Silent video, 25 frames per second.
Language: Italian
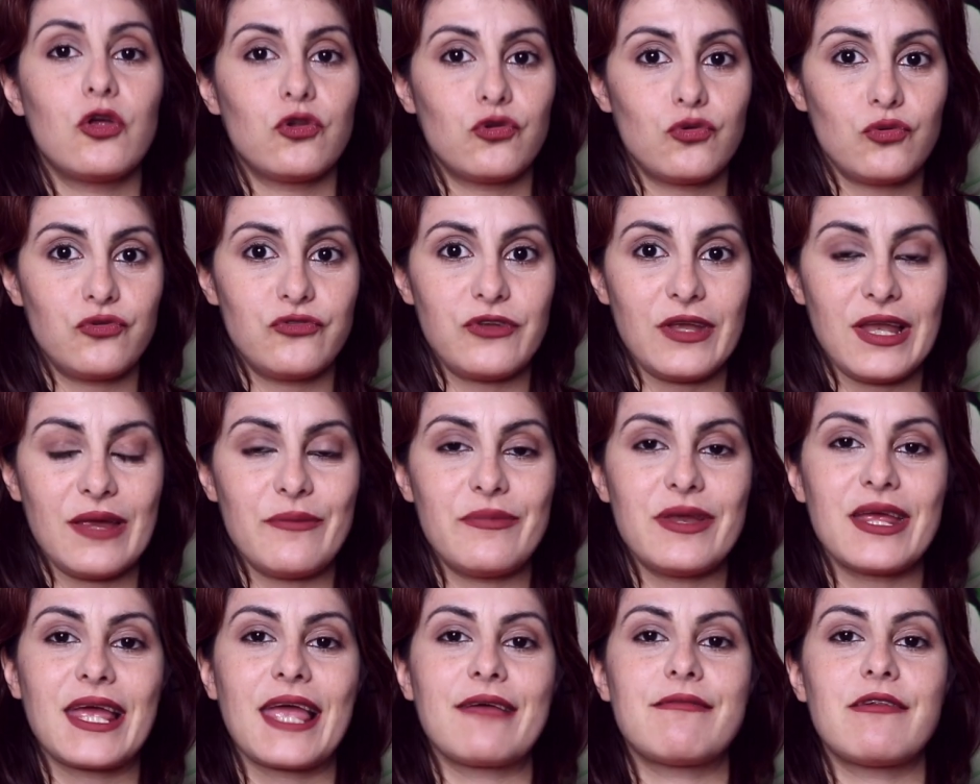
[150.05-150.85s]
Tutti tutti i
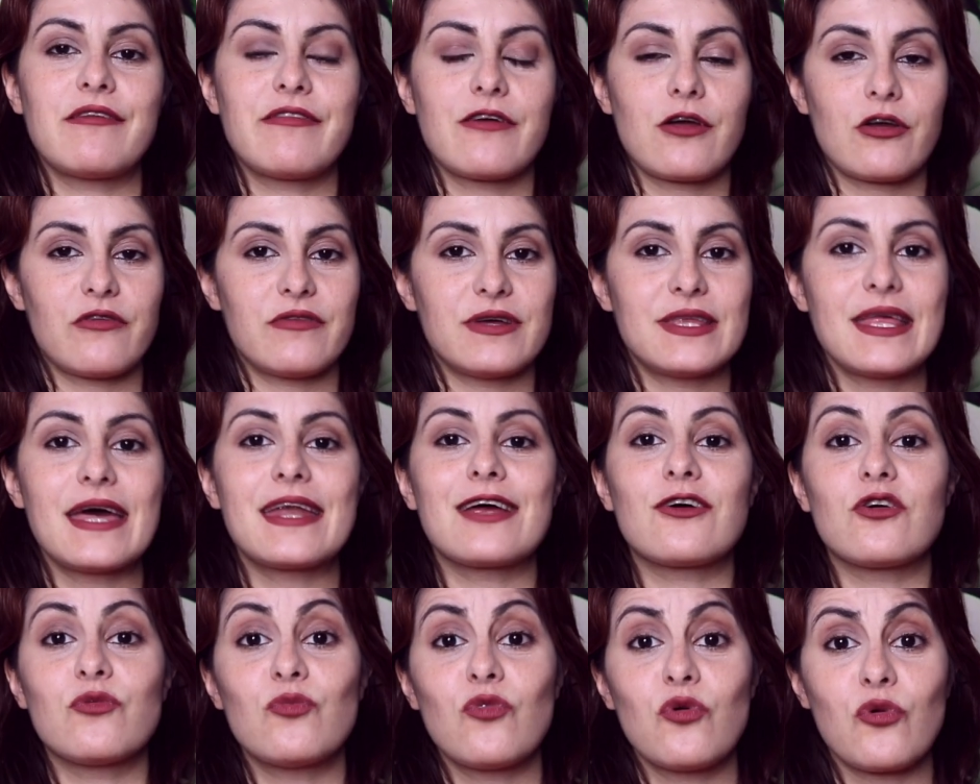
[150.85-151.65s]
libri che vi farò
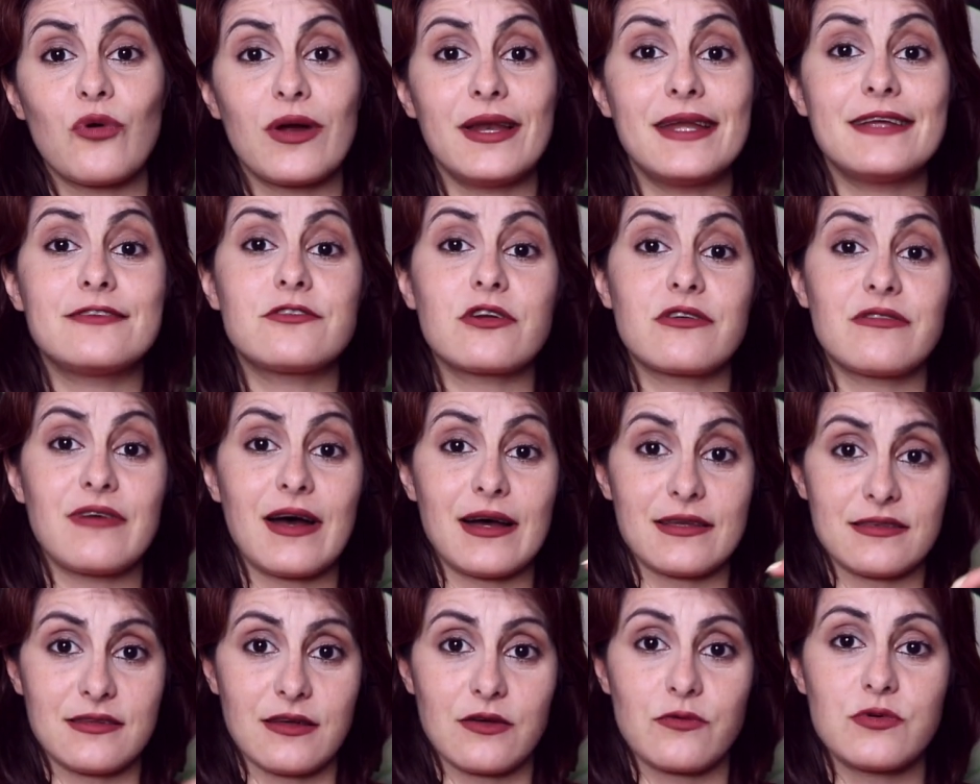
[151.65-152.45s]
vedere, comunque li
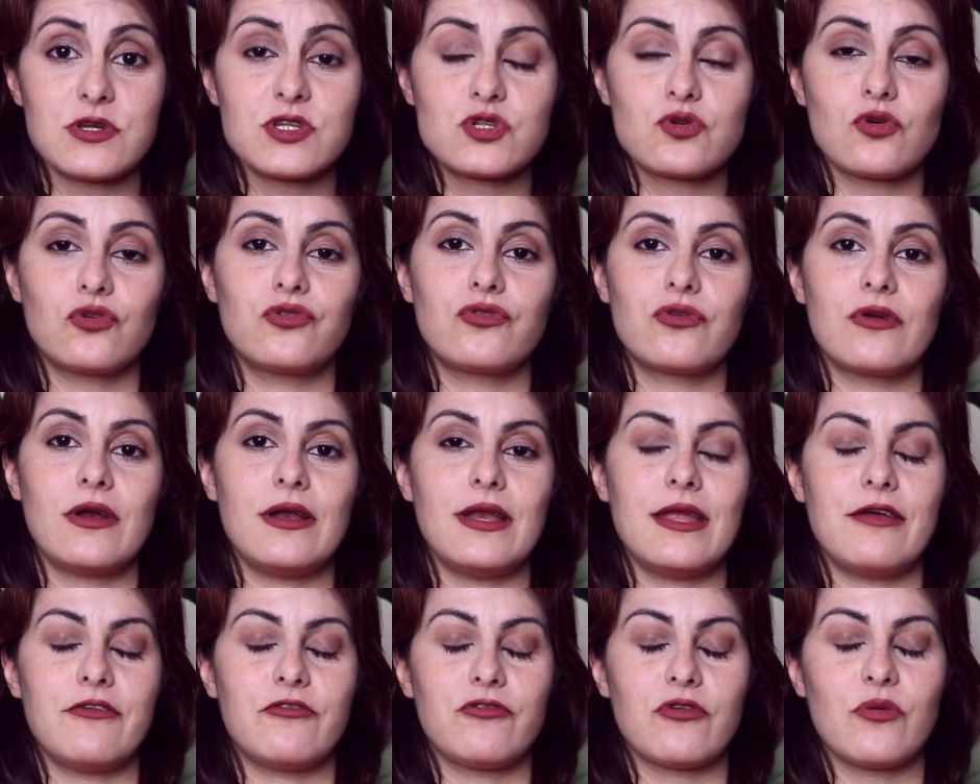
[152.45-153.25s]
trovate qui sotto
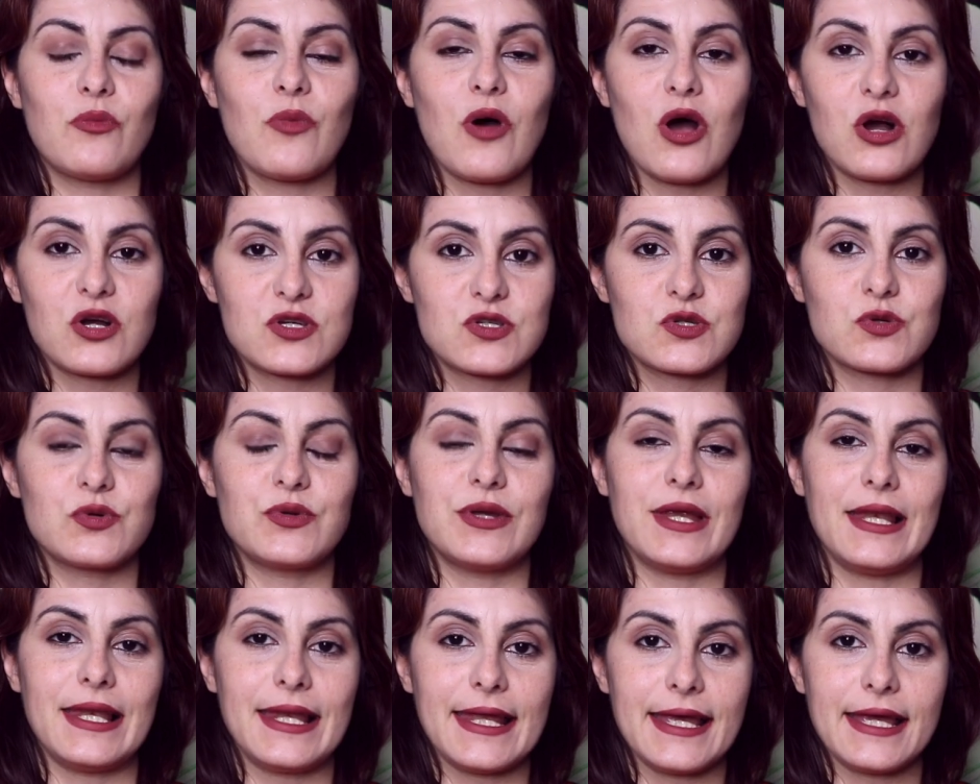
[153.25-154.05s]
nell'info box
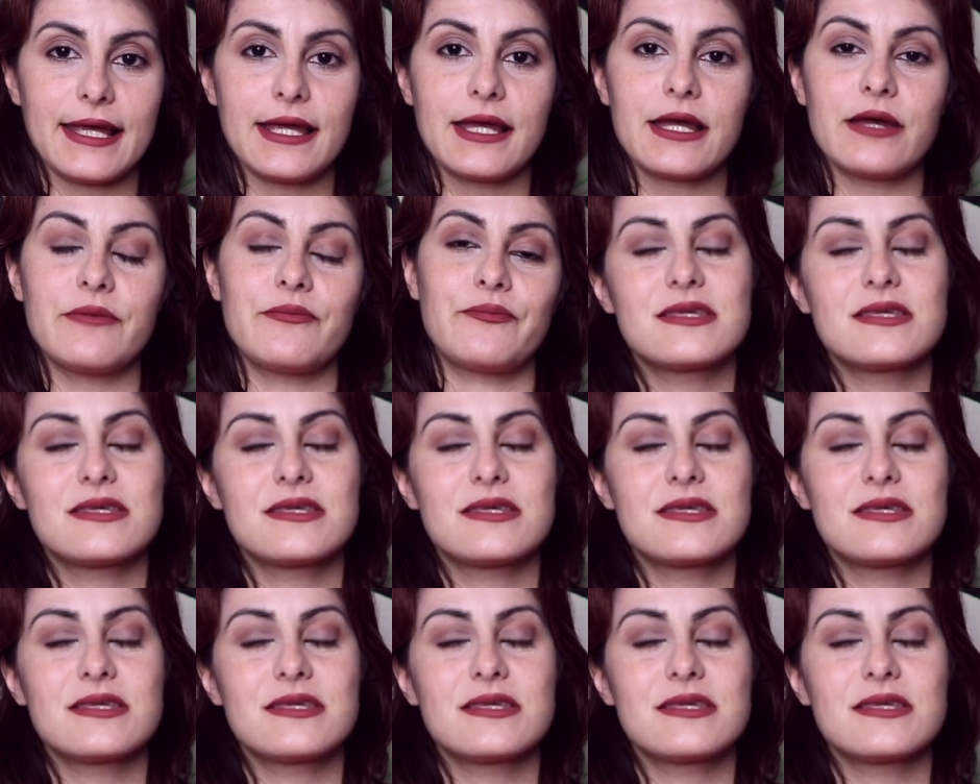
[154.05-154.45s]
con il link.